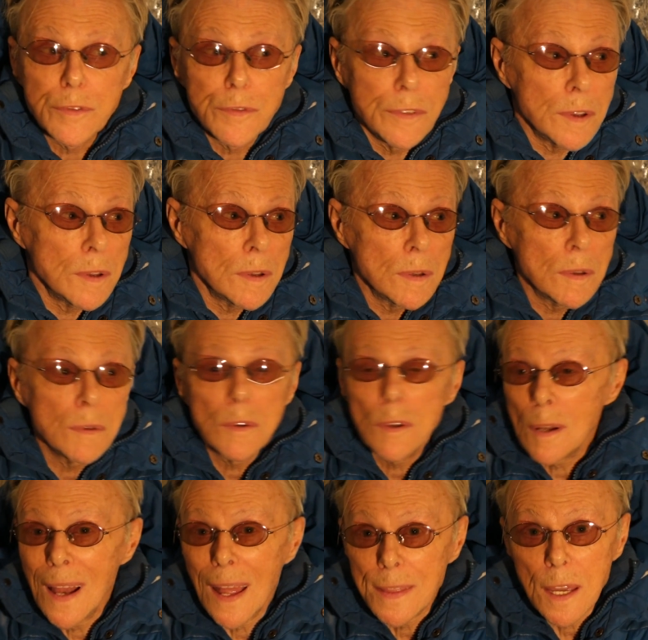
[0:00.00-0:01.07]
w
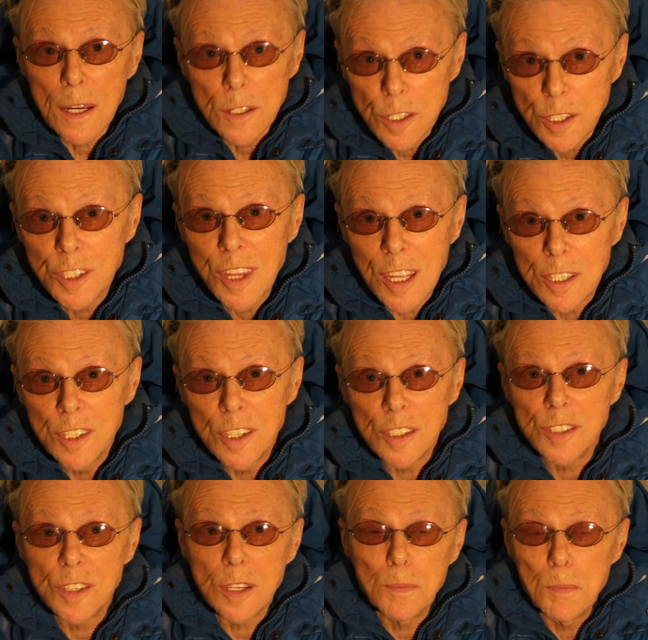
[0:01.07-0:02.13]
y, latach
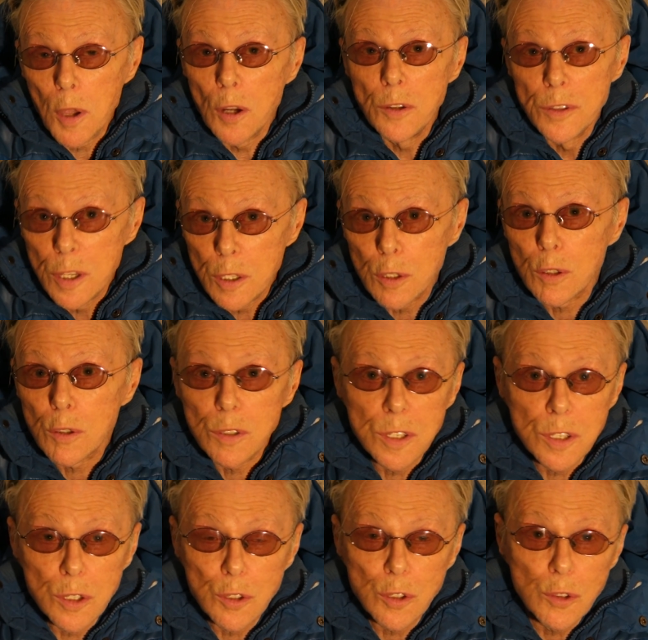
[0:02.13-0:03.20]
45., 6.,
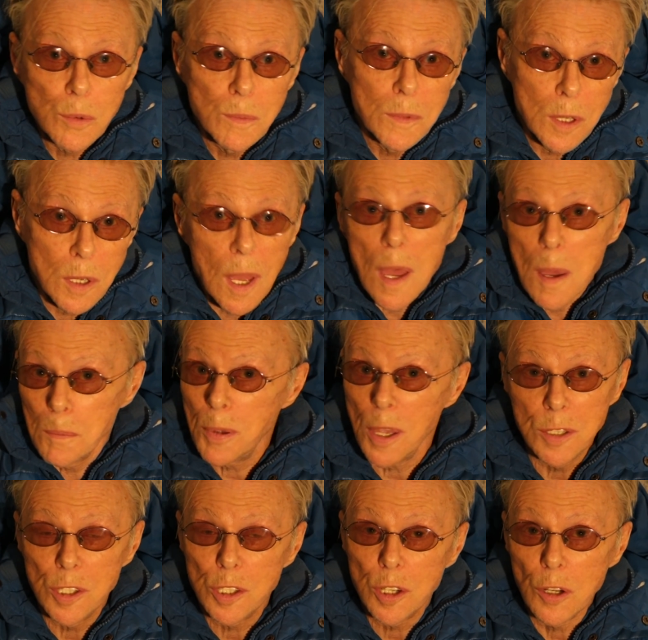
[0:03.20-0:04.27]
7.,
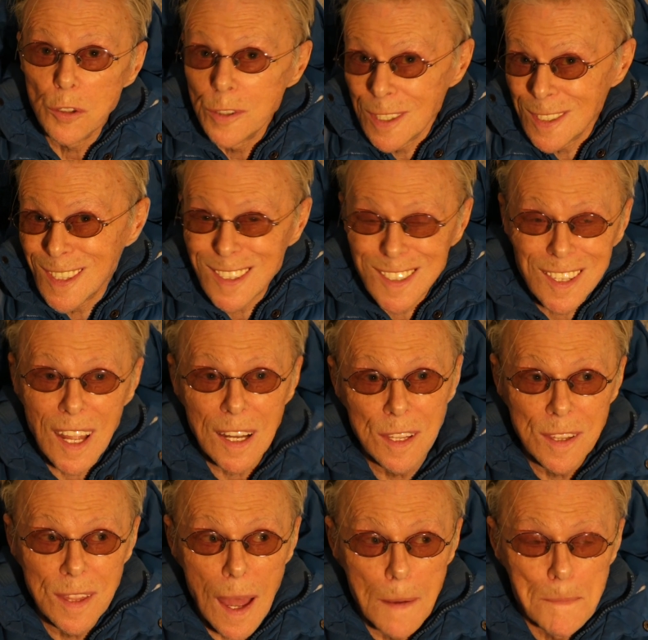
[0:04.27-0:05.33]
50. za
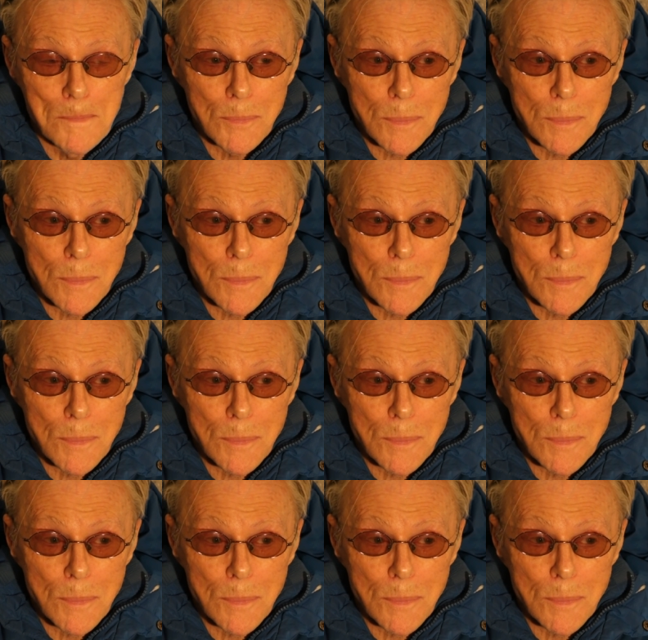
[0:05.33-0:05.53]
Stalina.